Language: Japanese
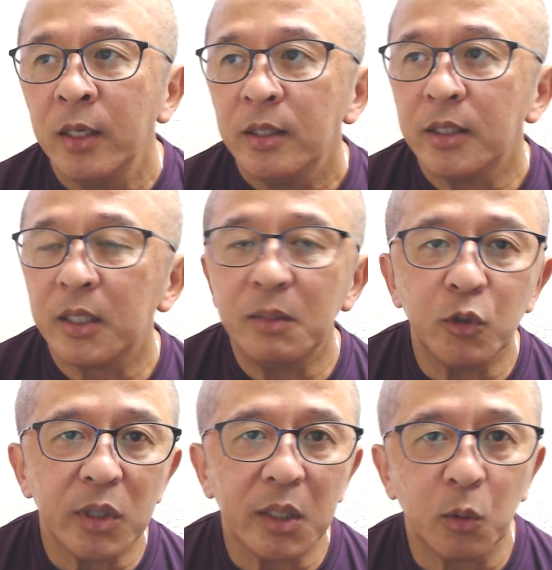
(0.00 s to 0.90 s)
で、先に申
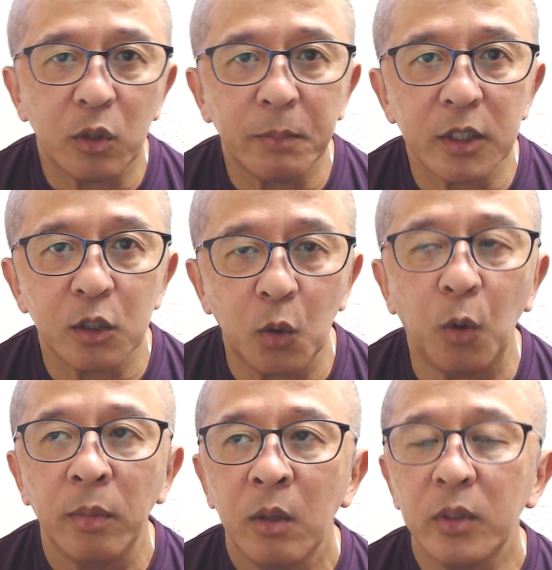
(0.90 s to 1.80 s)
し上げておきます
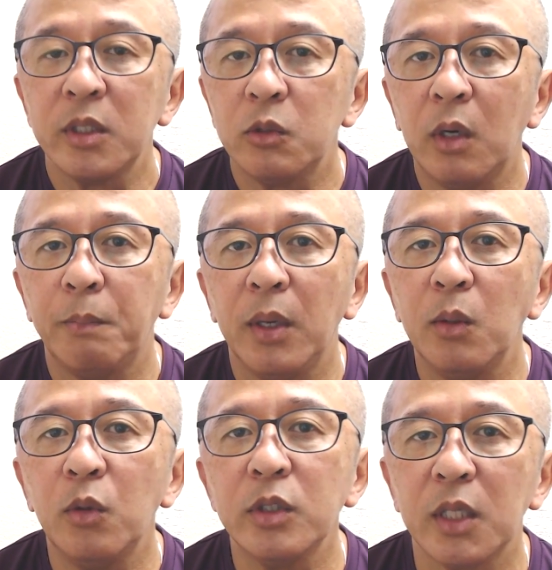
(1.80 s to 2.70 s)
と、私は弁
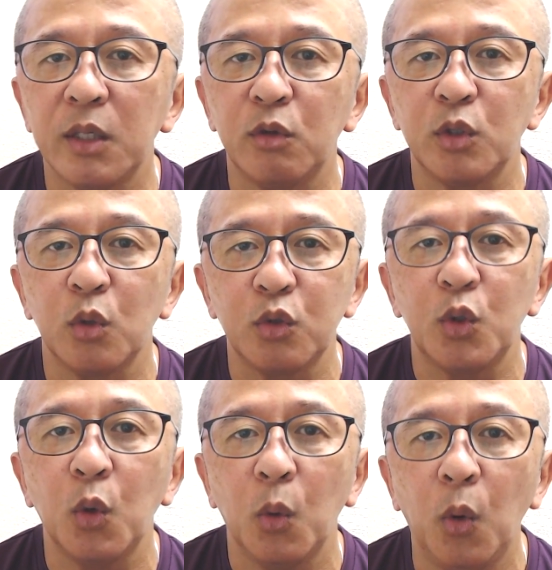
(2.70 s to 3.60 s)
護士さんという職
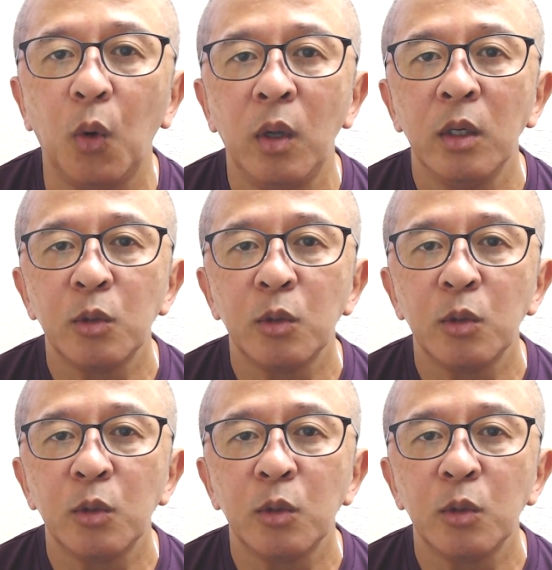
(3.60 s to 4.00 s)
業を、